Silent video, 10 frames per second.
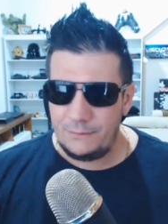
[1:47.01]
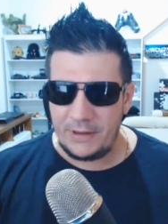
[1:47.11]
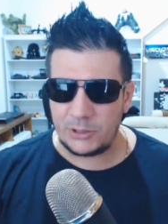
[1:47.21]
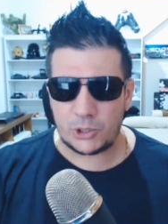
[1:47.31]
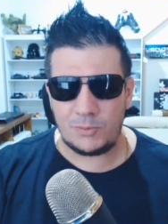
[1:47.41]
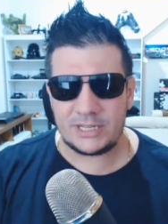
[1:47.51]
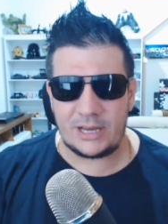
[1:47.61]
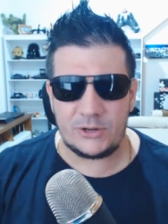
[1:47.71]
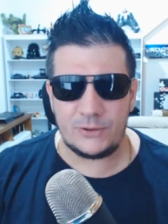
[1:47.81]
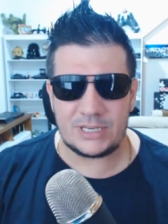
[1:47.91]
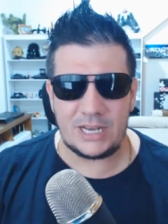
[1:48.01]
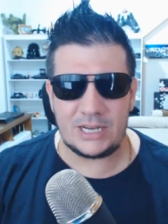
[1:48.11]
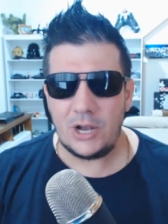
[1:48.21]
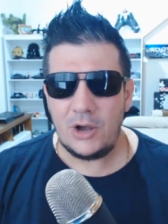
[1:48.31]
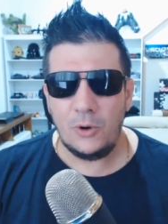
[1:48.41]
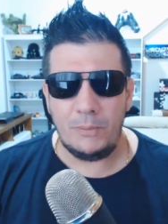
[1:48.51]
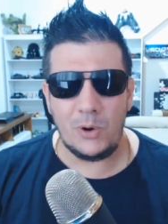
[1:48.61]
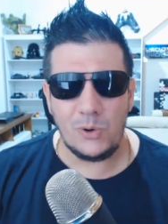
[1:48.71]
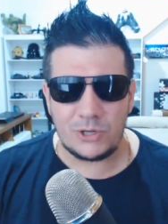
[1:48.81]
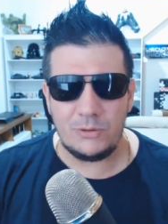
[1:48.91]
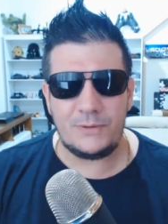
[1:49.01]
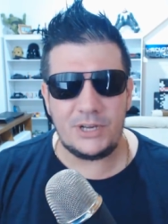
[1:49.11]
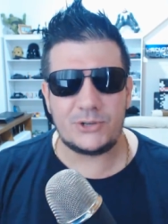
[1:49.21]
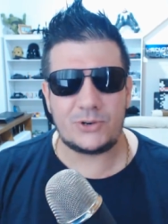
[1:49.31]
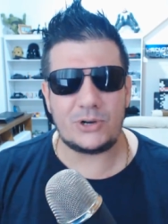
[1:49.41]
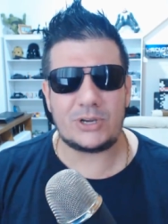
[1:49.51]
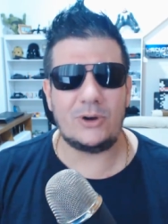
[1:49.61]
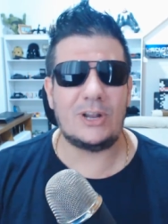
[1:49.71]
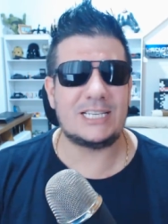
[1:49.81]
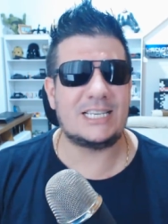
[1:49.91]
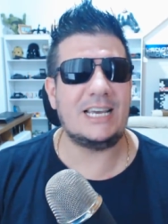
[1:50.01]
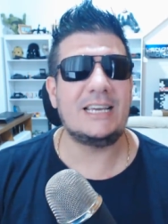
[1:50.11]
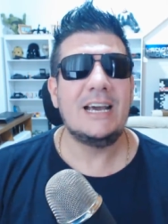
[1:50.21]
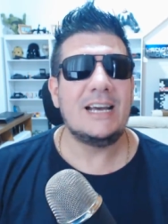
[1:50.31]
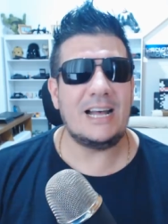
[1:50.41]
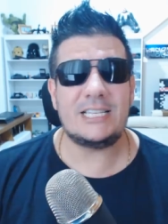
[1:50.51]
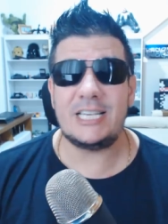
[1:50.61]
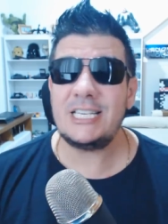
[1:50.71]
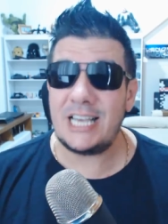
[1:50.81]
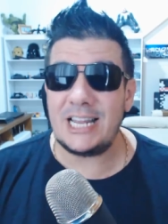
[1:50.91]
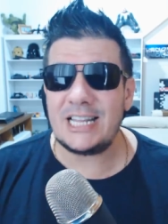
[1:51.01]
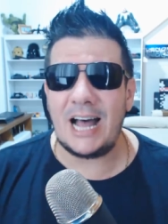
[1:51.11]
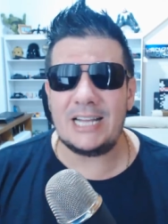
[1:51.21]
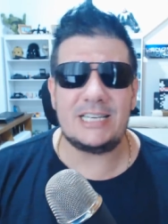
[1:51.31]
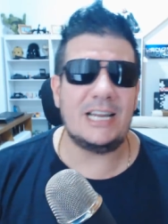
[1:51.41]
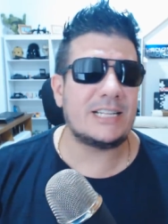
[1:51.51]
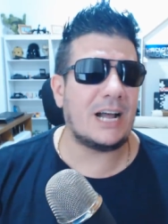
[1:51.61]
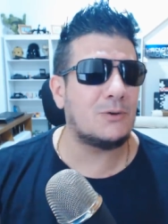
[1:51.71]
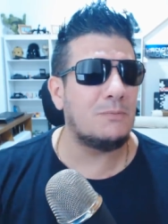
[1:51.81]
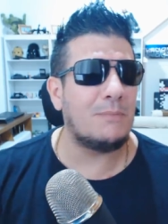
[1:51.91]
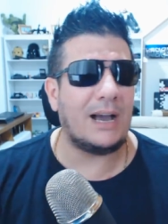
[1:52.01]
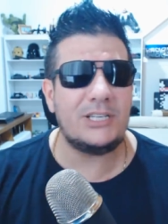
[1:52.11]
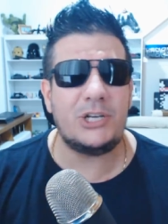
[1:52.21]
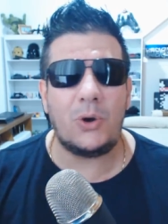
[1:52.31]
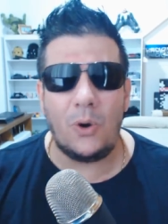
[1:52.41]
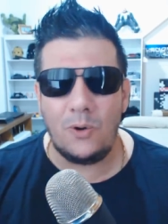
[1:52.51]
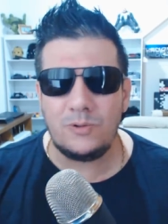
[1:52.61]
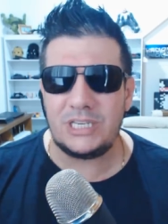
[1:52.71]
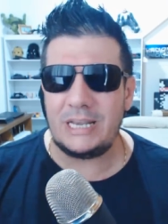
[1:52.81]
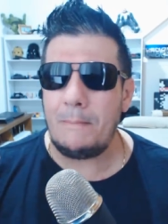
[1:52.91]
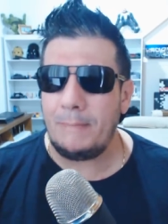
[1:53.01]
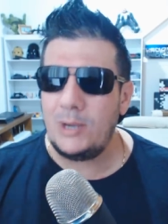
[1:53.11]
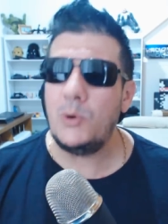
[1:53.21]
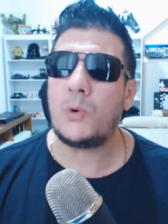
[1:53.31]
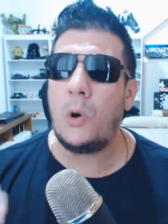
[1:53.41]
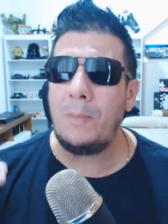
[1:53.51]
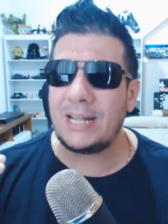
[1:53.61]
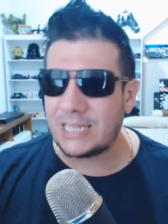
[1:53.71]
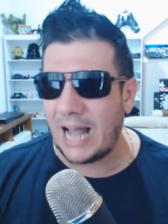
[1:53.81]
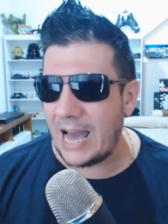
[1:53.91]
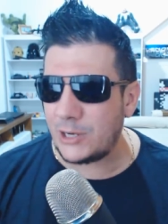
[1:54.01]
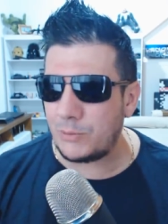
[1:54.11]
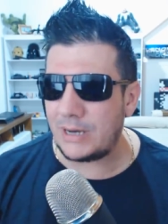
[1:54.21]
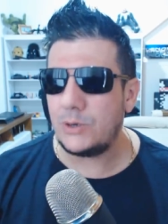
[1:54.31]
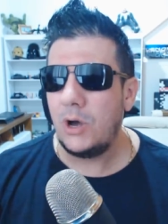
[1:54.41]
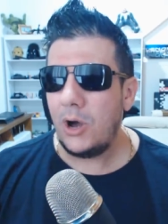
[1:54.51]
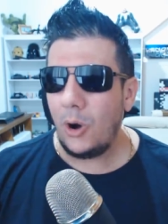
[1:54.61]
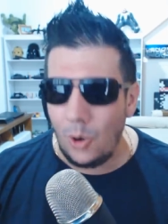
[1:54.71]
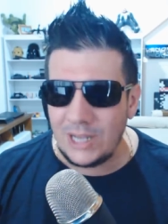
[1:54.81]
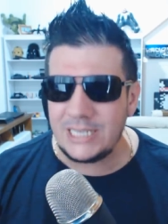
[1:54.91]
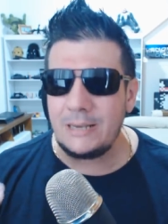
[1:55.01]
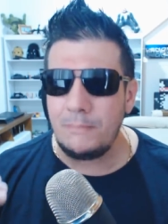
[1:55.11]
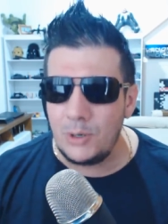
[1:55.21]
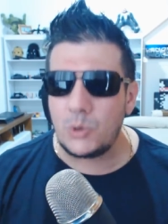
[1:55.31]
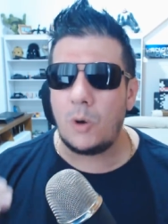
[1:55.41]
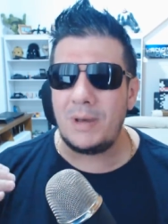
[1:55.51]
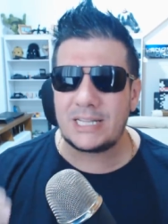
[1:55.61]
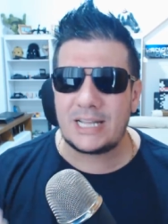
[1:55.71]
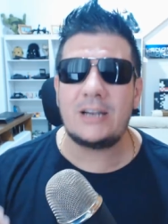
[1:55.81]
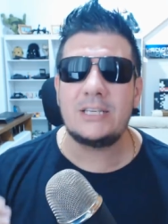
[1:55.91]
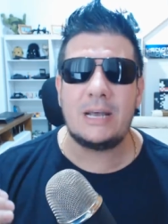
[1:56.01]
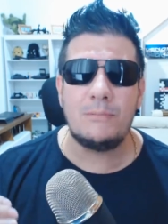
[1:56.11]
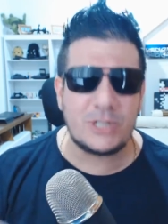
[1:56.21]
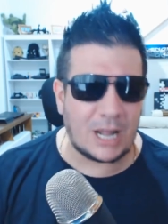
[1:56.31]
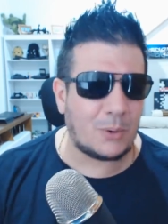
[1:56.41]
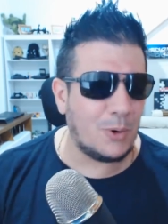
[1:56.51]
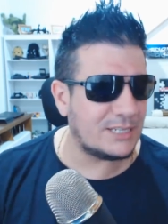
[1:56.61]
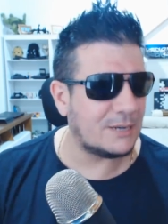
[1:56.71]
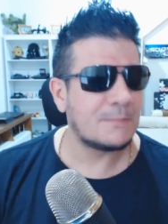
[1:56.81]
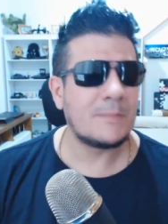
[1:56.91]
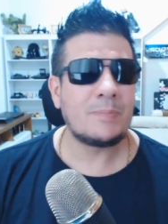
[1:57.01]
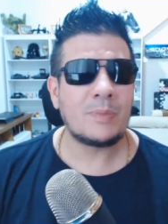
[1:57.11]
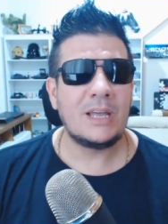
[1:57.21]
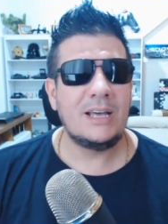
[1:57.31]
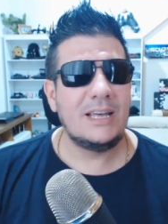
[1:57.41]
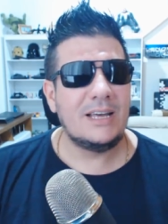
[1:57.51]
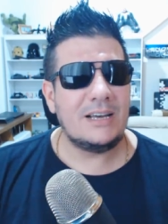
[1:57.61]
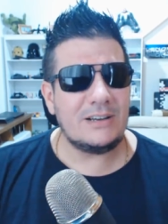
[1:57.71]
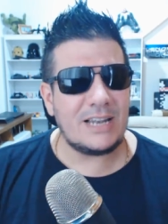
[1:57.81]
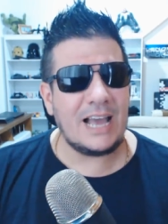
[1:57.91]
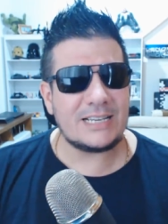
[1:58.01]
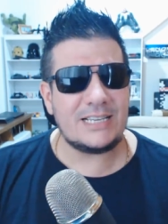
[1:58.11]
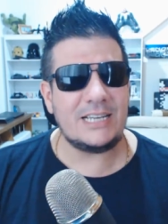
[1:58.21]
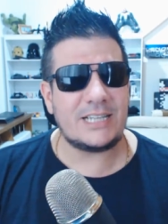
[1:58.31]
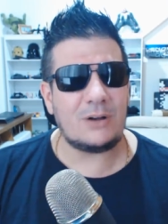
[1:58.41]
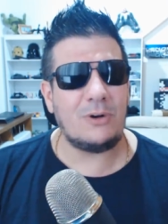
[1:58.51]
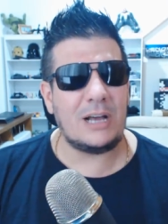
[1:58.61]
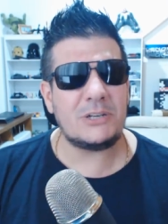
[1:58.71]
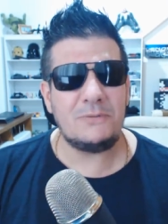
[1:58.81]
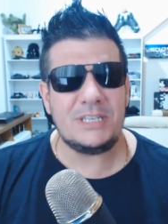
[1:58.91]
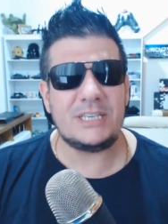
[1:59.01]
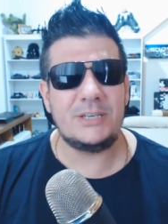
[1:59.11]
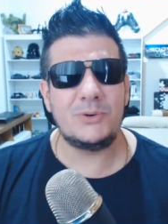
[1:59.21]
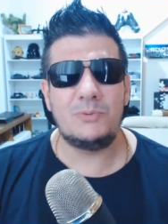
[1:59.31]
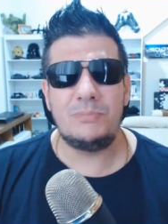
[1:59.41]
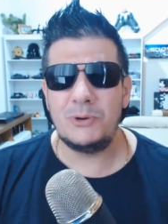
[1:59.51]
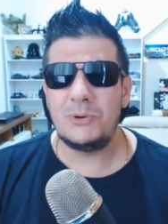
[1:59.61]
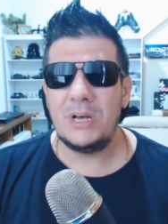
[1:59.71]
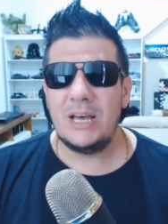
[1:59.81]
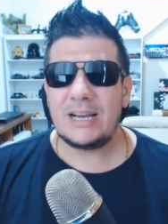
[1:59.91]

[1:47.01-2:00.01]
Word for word: Vendo os comentários de vocês, o meu último vídeo que, que eu lancei é Sinceridade. Ele tá com mais de 11 mil comentários, mano. 11 mil comentários é muita coisa. Likes a gente tá com acho que 25 mil.